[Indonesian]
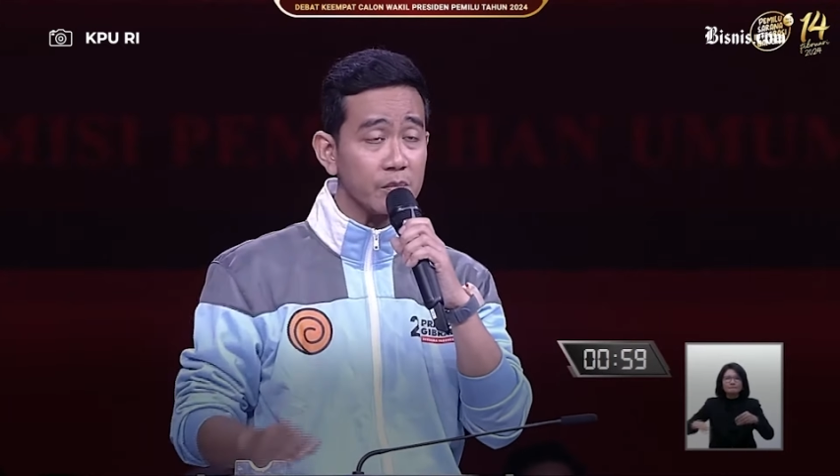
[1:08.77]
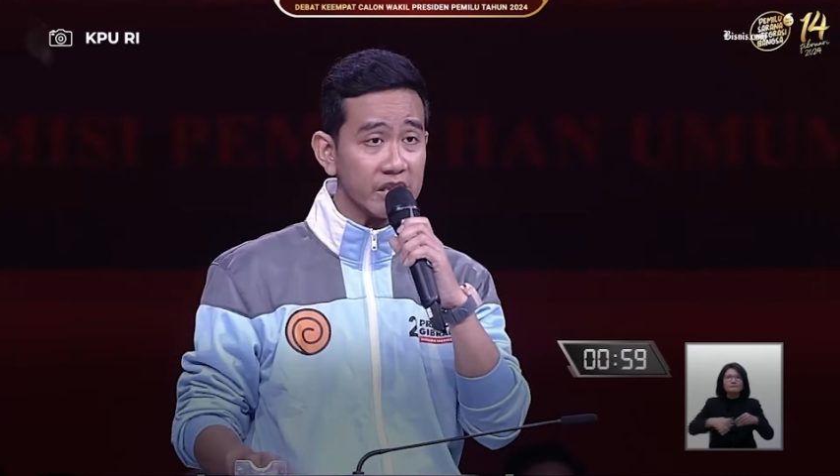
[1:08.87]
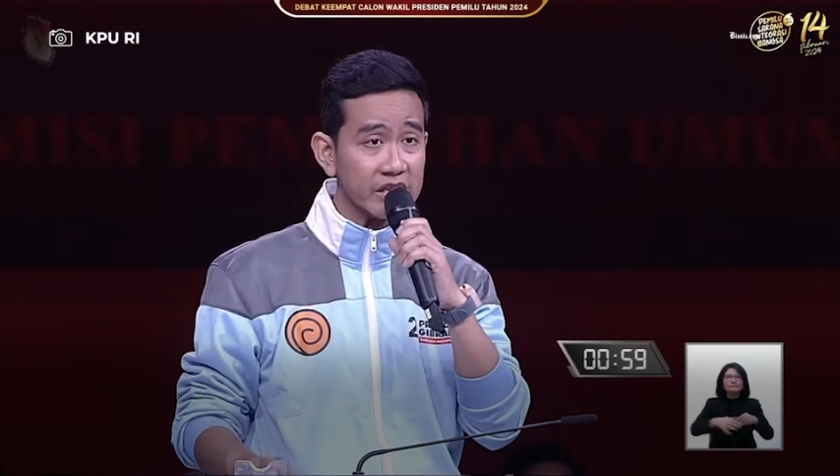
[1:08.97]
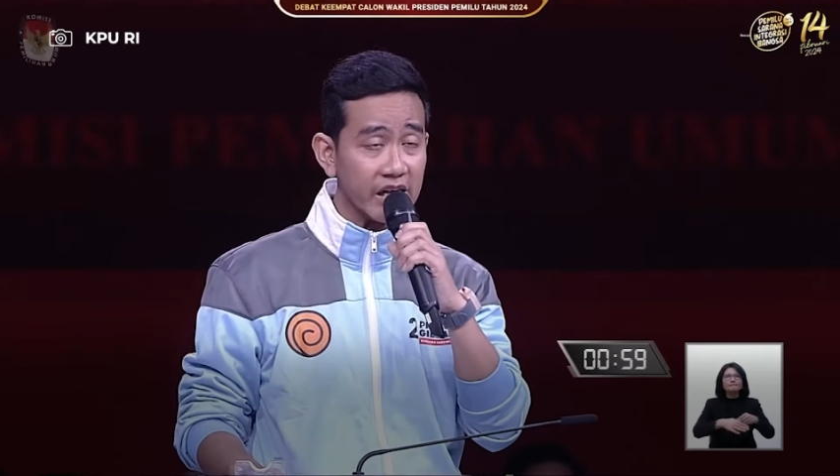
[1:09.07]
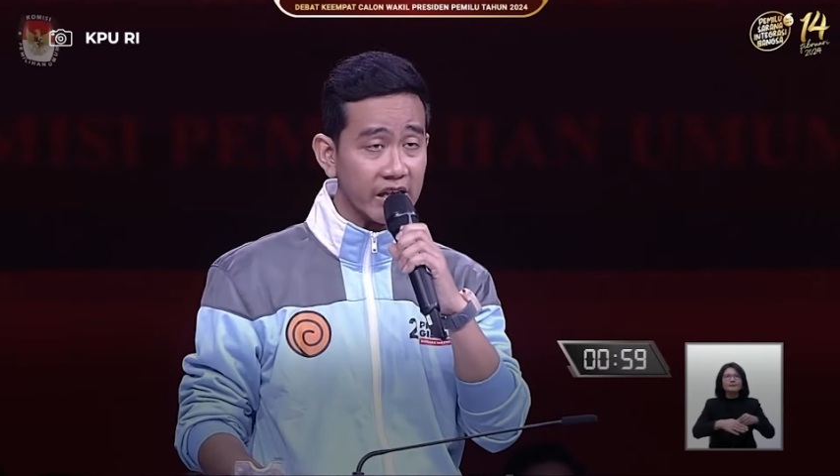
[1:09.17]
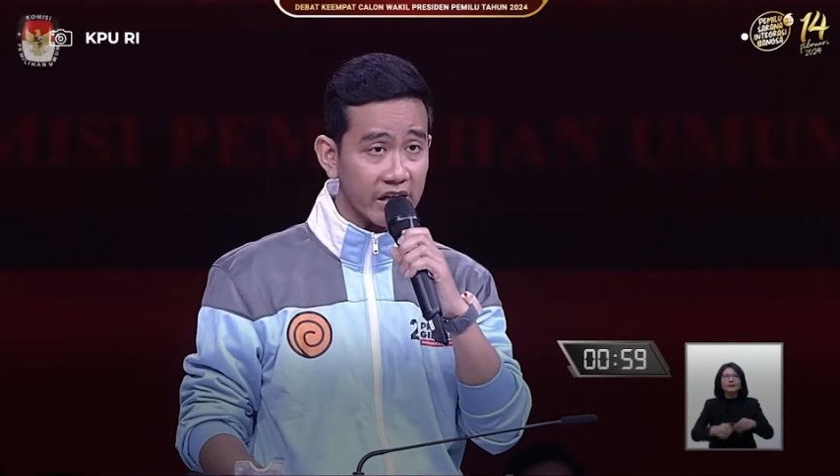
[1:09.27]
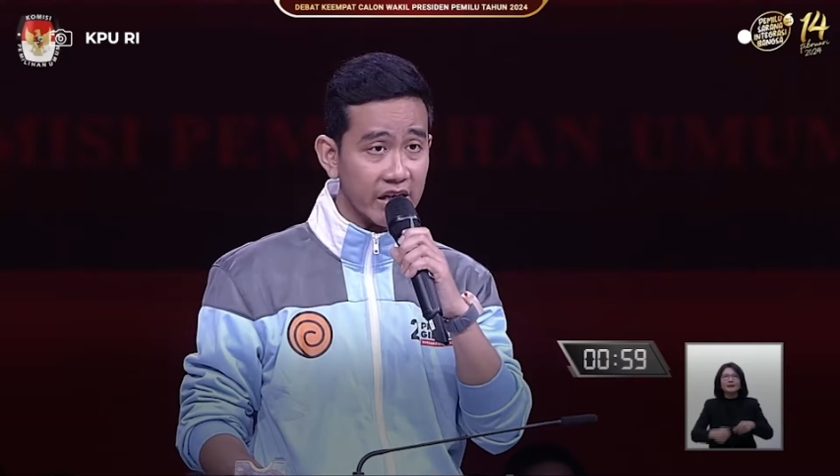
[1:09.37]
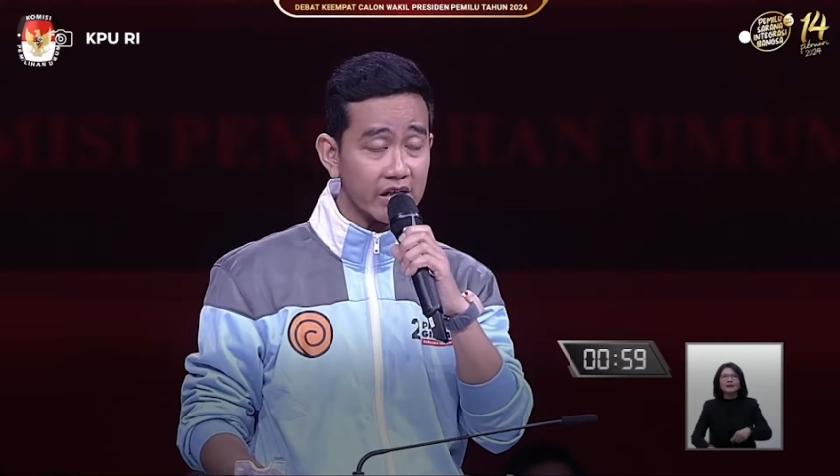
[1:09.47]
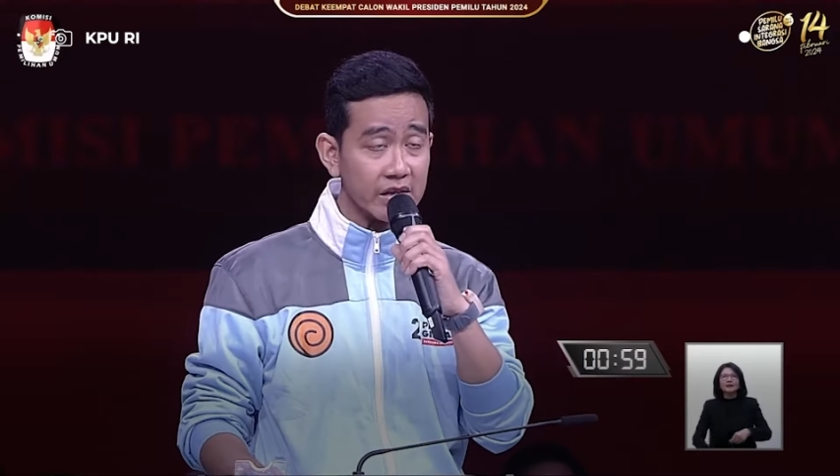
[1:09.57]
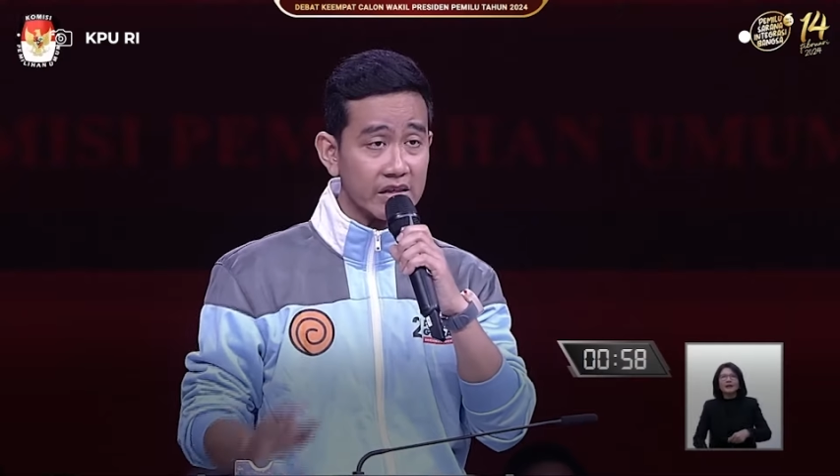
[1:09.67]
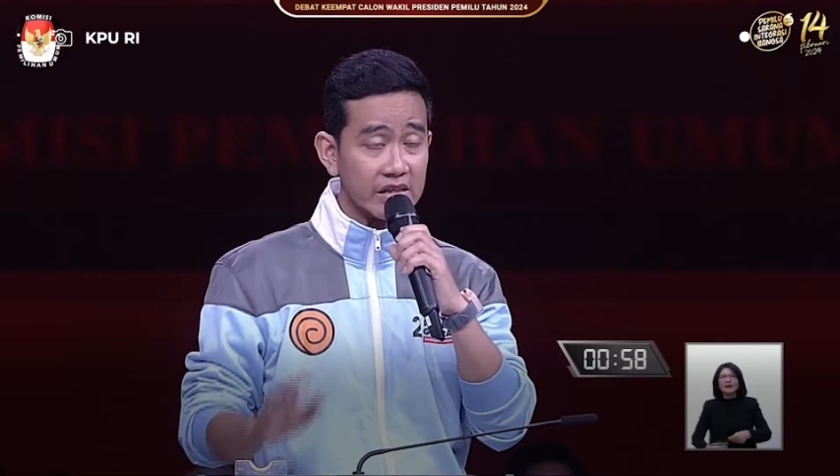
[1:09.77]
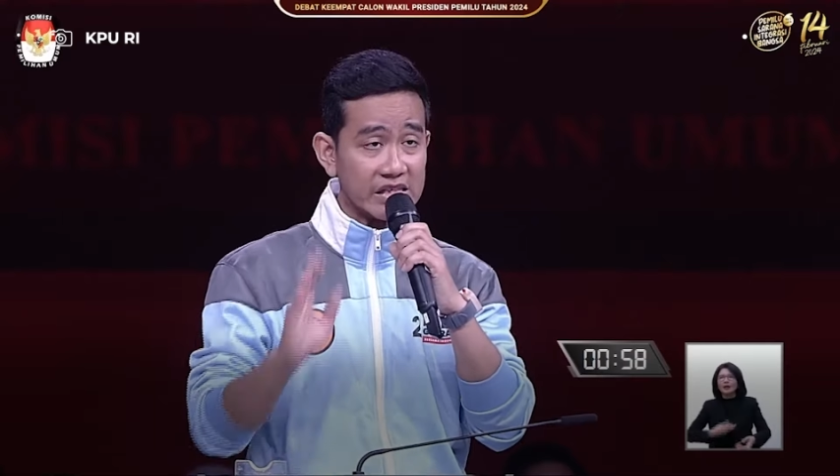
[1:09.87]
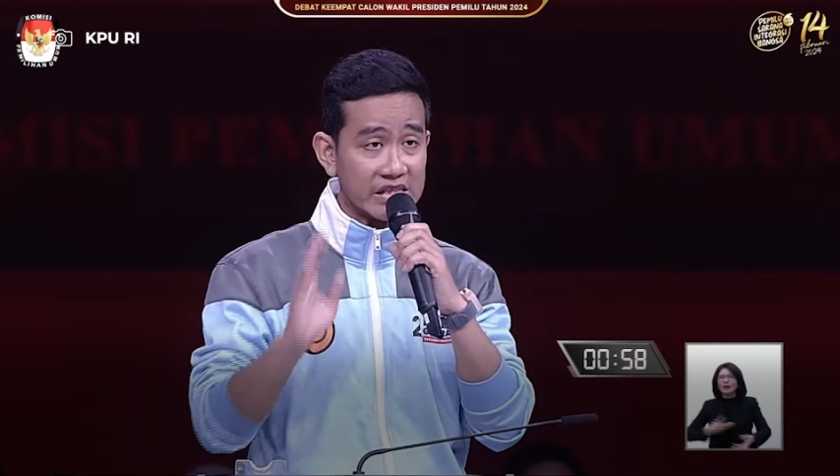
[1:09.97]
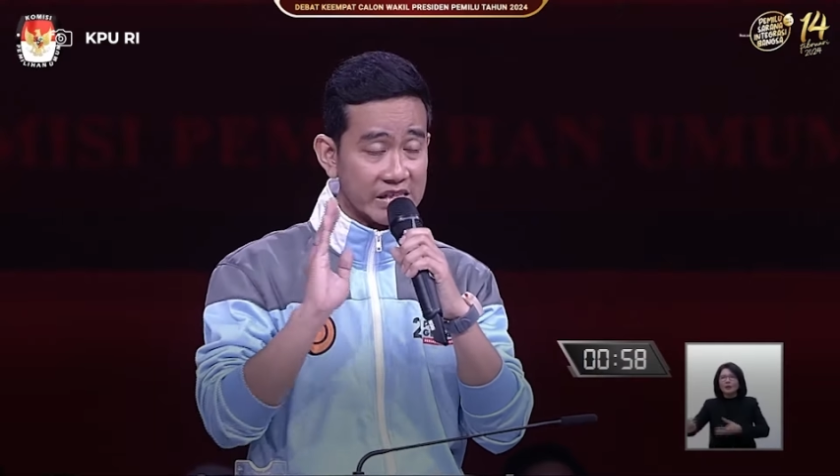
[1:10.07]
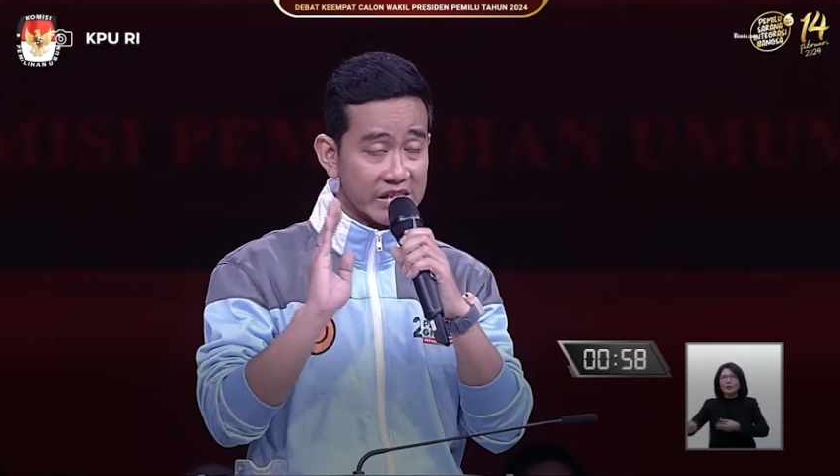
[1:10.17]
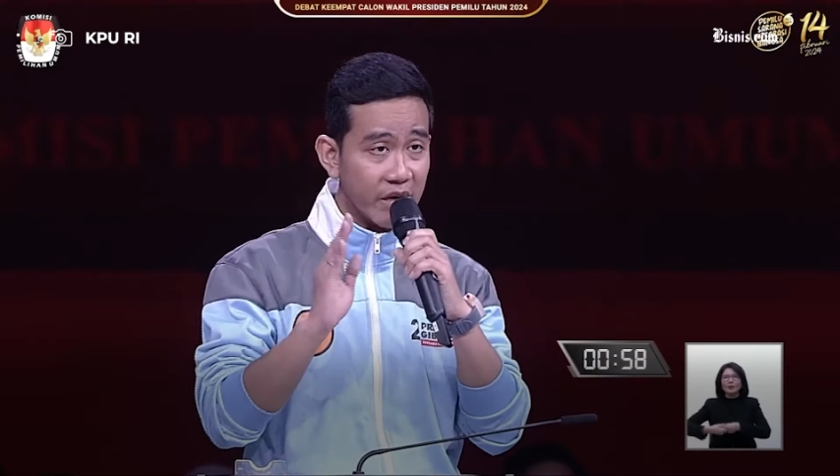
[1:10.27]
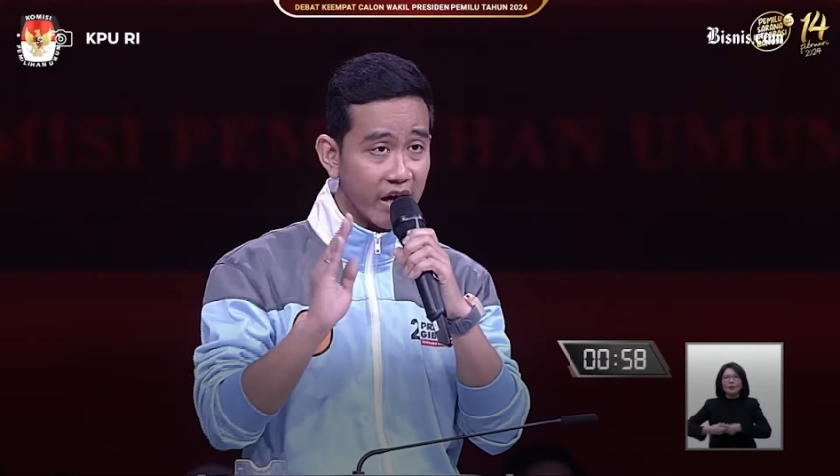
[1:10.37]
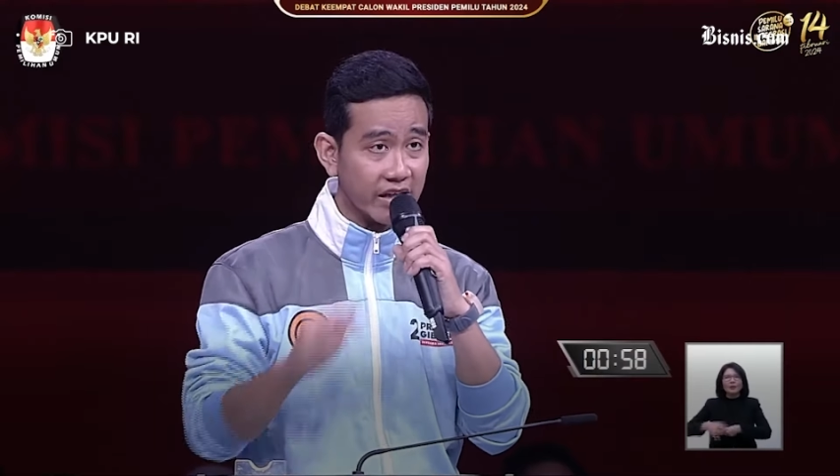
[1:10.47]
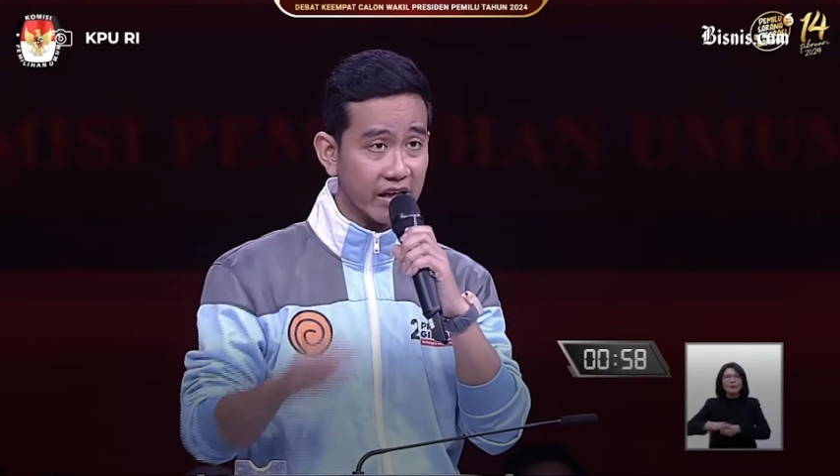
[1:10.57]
menjaga keseimbangan